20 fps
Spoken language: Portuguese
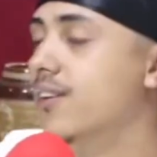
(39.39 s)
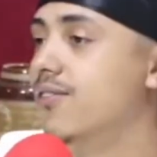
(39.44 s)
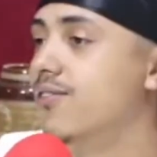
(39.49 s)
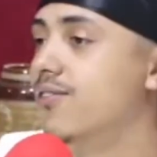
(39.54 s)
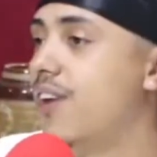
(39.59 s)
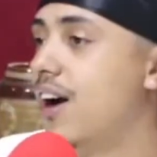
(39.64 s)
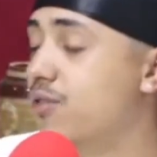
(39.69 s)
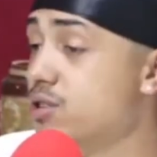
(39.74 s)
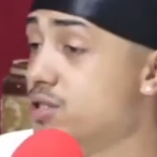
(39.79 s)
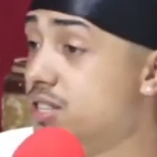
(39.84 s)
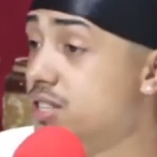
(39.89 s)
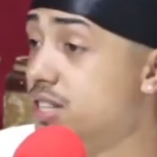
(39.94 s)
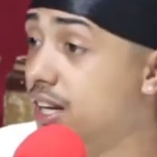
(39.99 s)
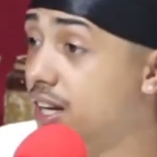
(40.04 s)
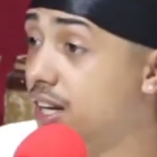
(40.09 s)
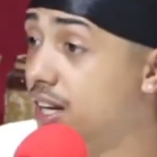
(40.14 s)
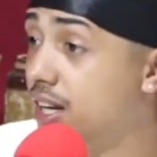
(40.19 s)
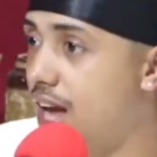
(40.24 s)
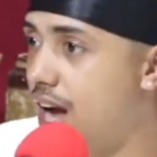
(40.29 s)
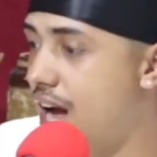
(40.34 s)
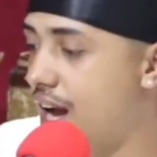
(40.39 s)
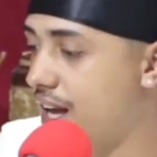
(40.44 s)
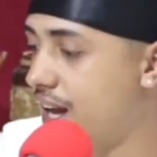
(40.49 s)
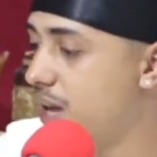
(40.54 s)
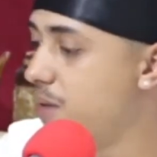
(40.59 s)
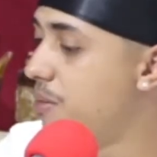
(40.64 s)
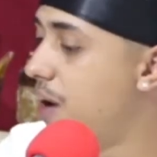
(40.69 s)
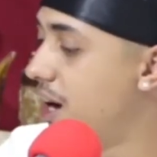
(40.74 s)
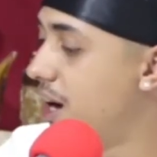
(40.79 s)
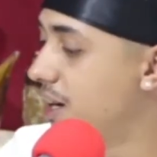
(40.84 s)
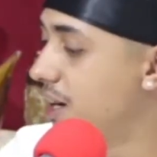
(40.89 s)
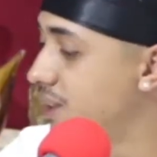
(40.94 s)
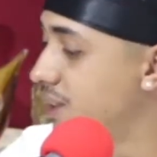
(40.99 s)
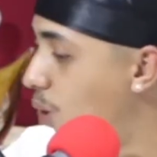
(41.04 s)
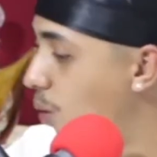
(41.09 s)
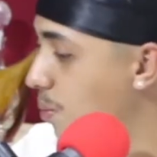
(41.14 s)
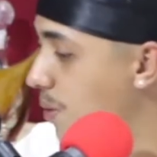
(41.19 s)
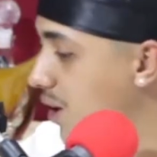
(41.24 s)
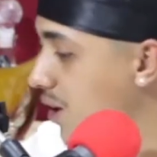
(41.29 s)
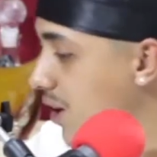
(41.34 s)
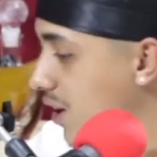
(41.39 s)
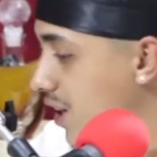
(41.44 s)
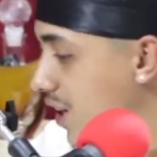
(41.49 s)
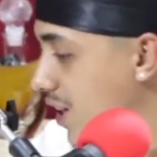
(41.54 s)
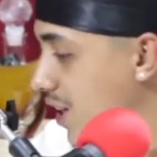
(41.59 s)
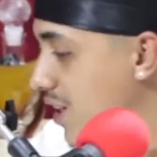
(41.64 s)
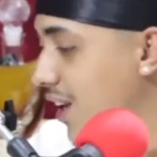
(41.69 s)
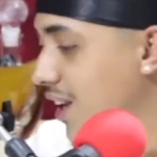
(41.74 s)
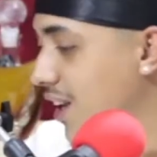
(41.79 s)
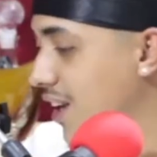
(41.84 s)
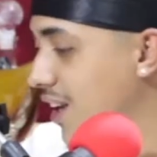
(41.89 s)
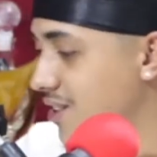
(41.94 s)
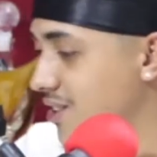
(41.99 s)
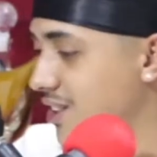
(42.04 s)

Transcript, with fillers: Pra você criar aquela imagem, igual o mano aqui, tá ligado?